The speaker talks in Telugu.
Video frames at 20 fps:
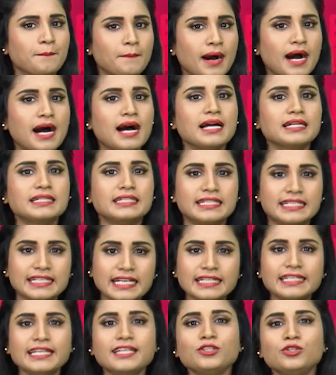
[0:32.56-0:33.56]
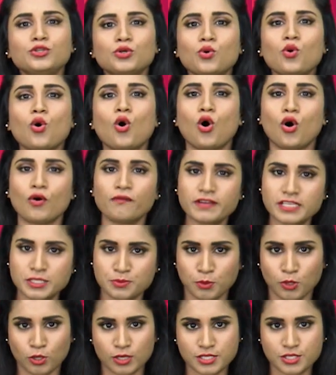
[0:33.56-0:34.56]
మా రిటర్న్ టు
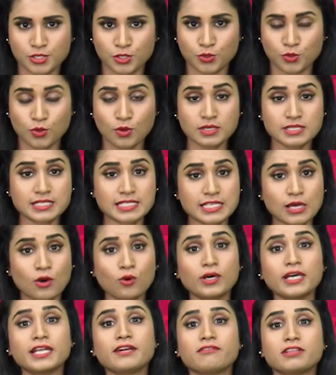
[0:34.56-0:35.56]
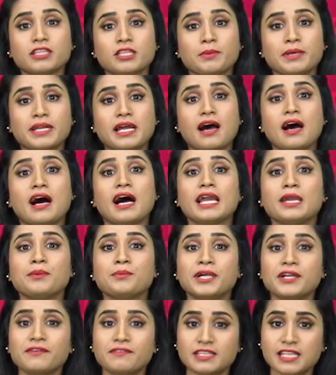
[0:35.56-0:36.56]
ఆఫీస్ పాలసీలో సౌకర్యవంతమైన
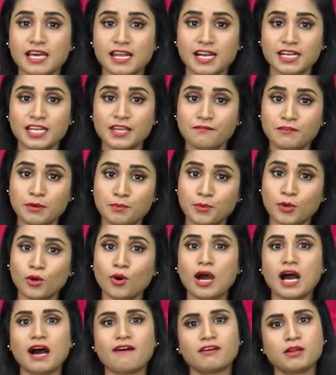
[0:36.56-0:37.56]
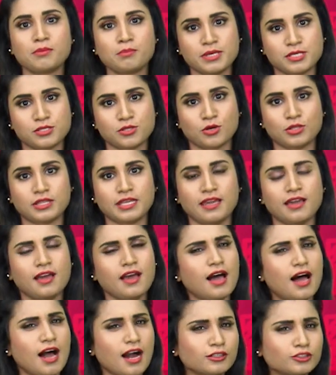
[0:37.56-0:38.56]
హైబ్రిడ్ విధానాన్ని విప్రో అవలంబిస్తోంది
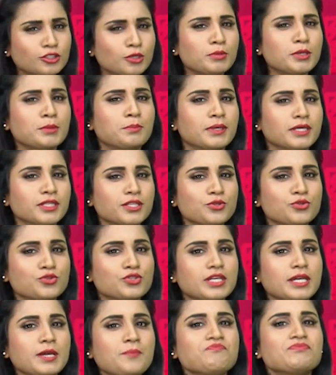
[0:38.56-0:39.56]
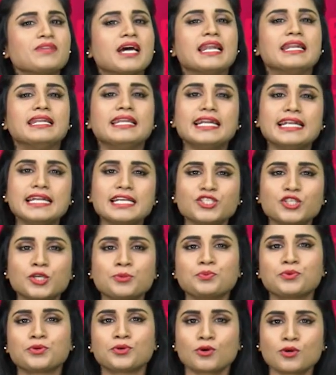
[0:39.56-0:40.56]
అక్టోబర్ పది నుంచి
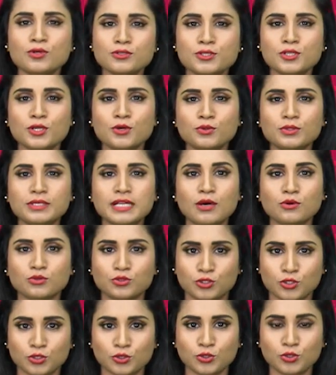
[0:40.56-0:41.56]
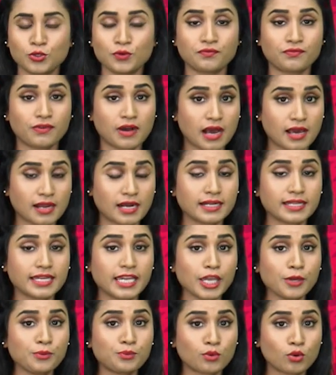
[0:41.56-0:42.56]
లీడర్షిప్ రోల్స్లో ఉన్న ఉద్యోగులు
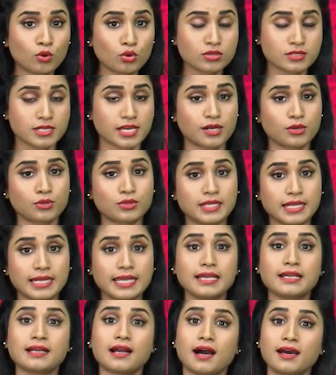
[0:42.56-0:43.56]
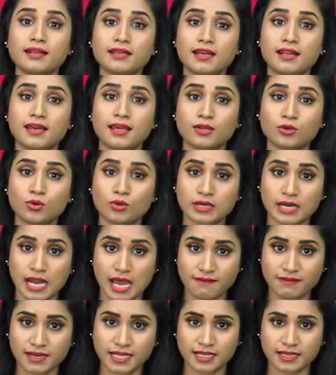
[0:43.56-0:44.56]
వారానికి మూడు సార్లు తిరిగి కార్యాలయాలకు
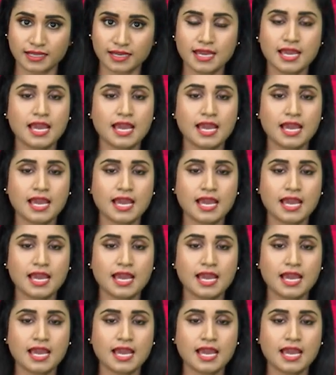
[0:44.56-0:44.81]
రావాలి